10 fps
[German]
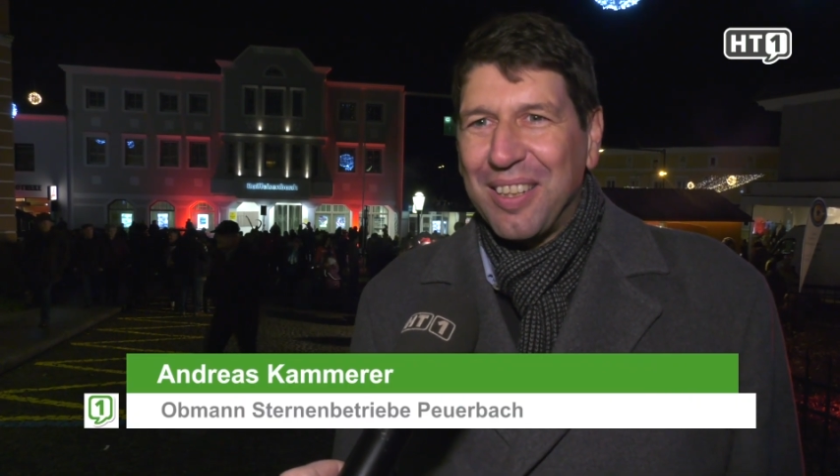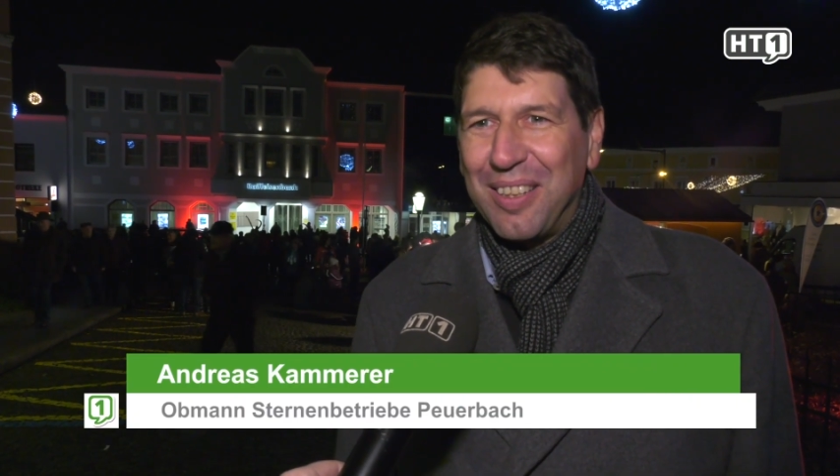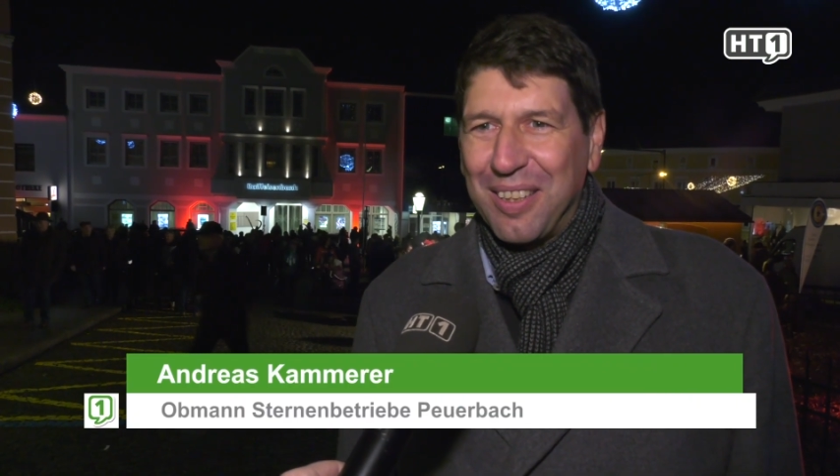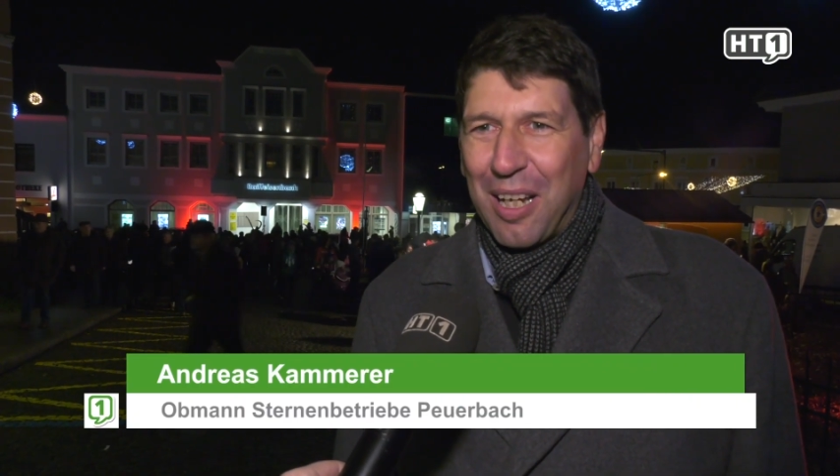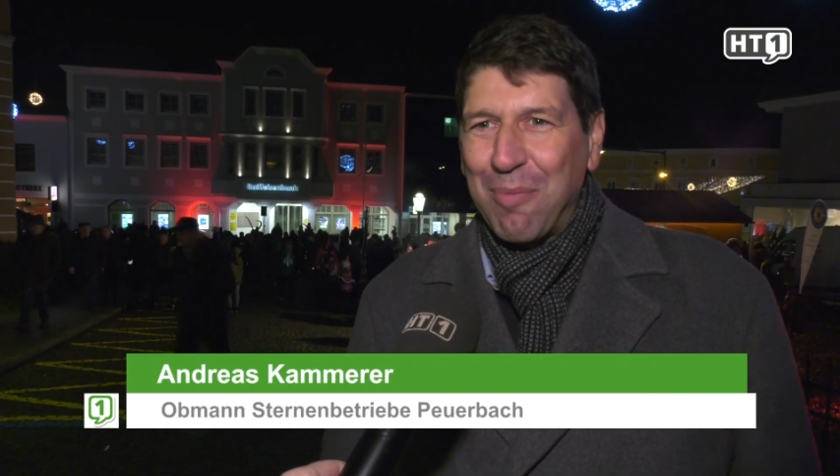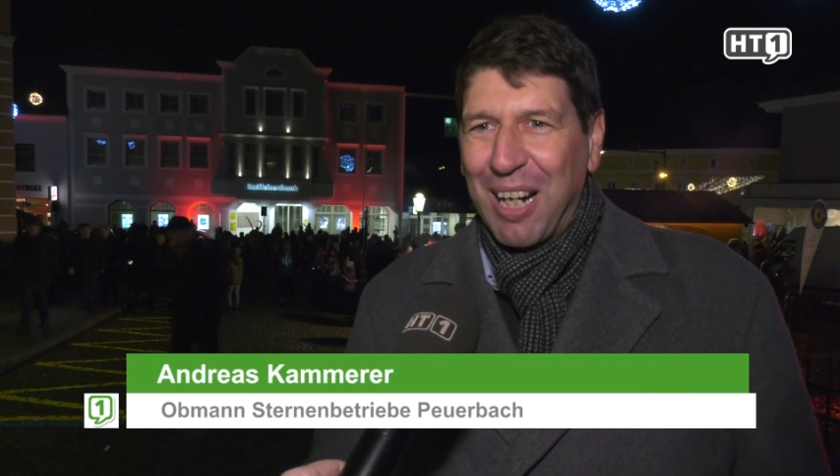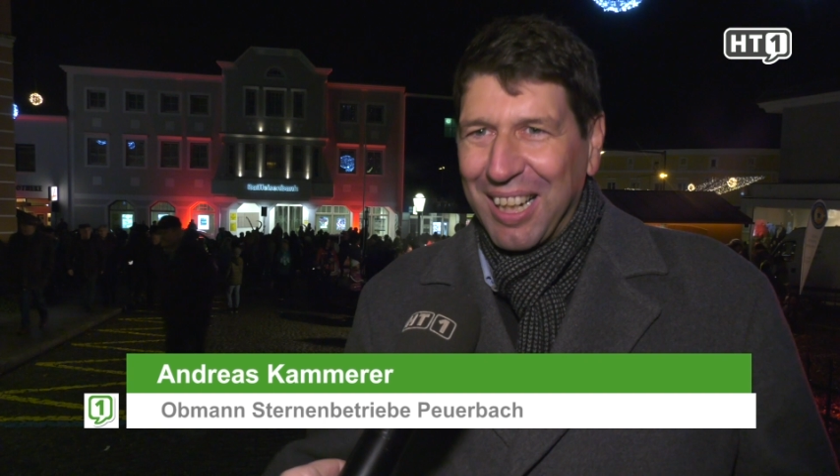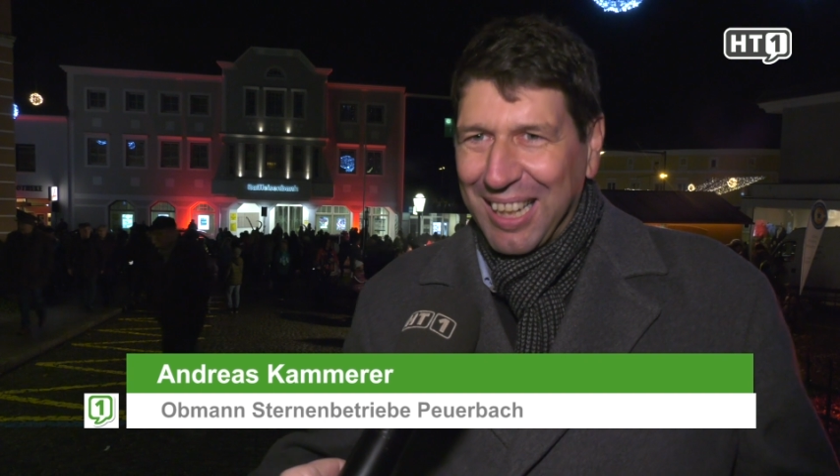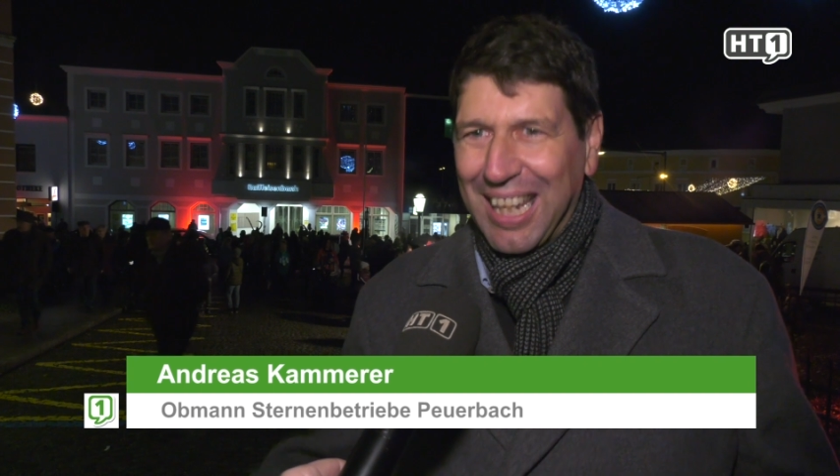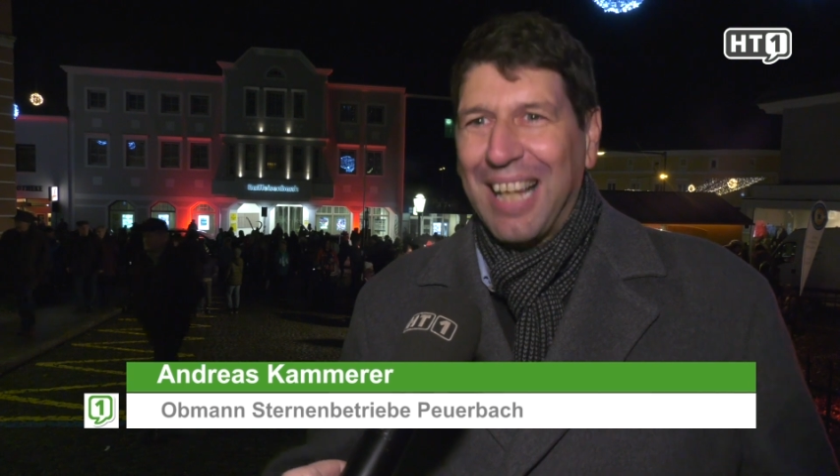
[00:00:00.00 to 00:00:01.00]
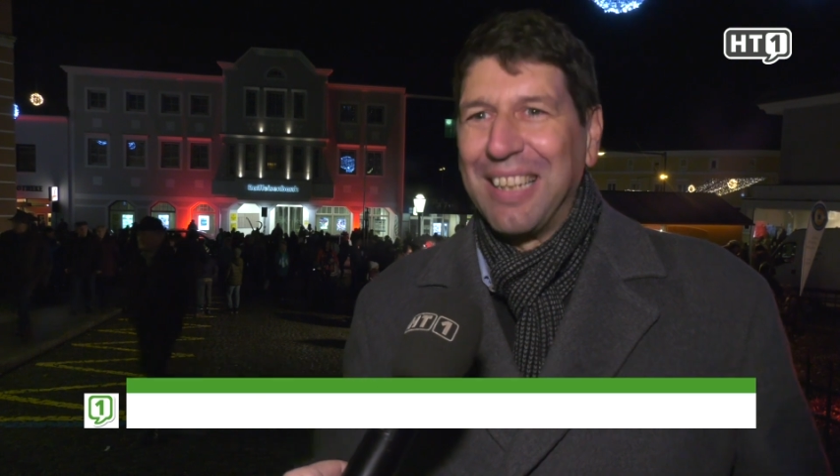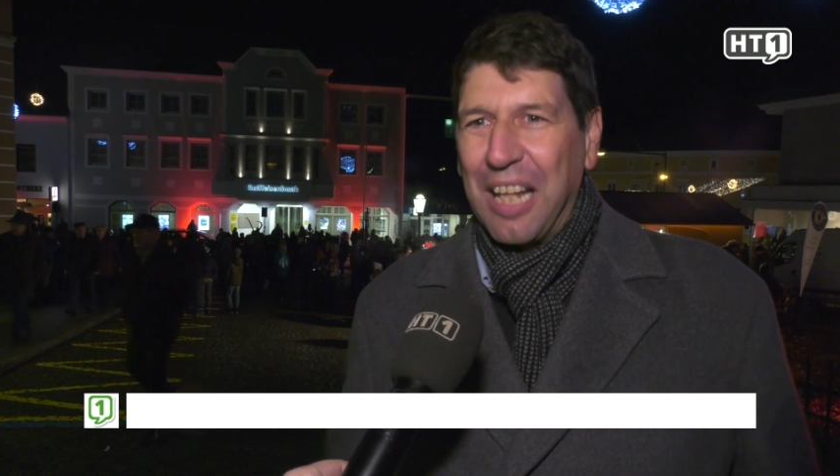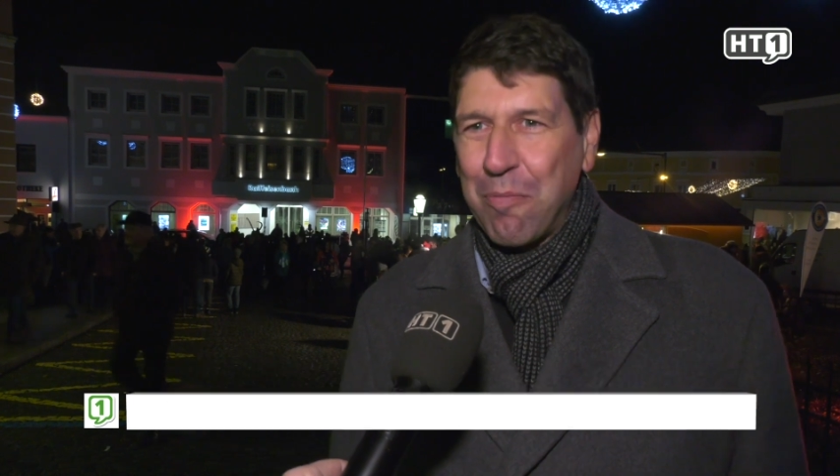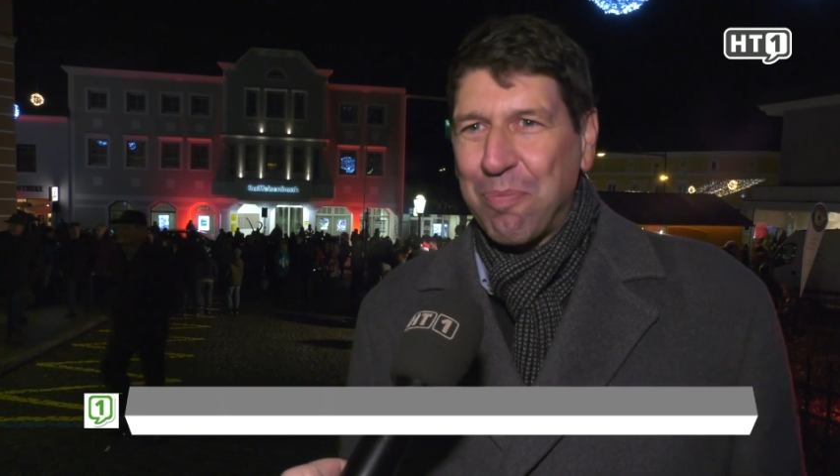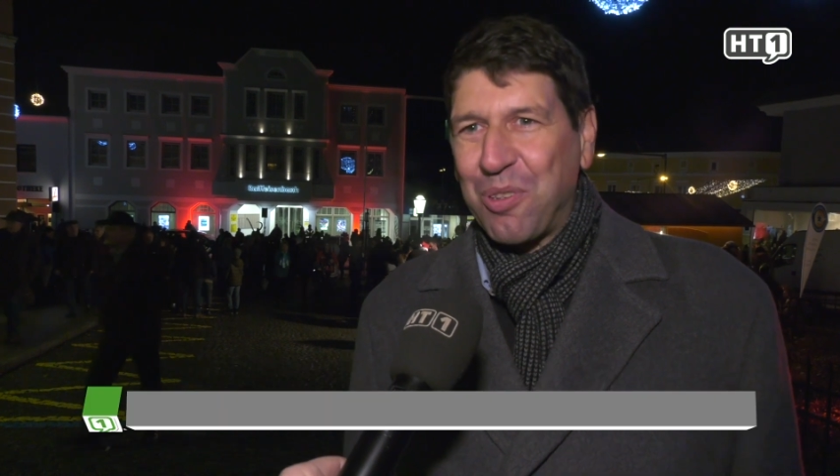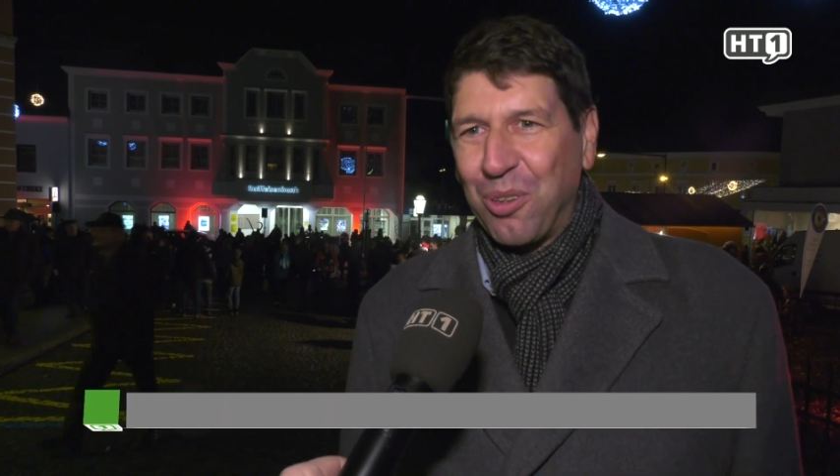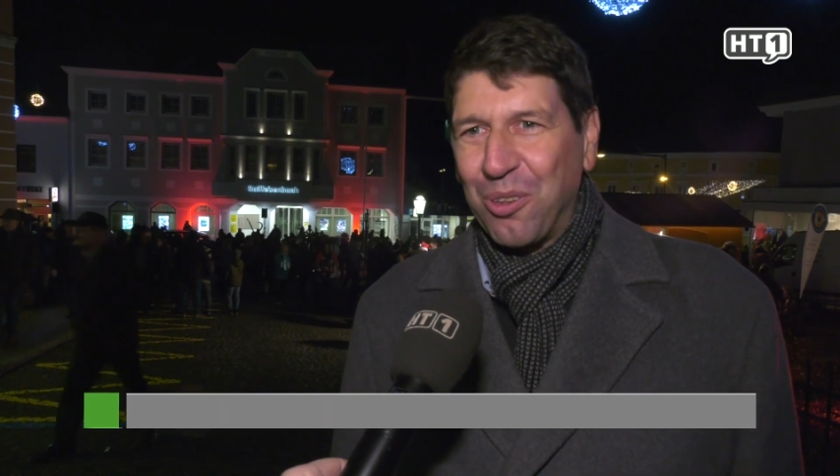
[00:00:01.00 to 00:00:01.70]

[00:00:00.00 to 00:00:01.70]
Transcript: Garten, der man gern lebt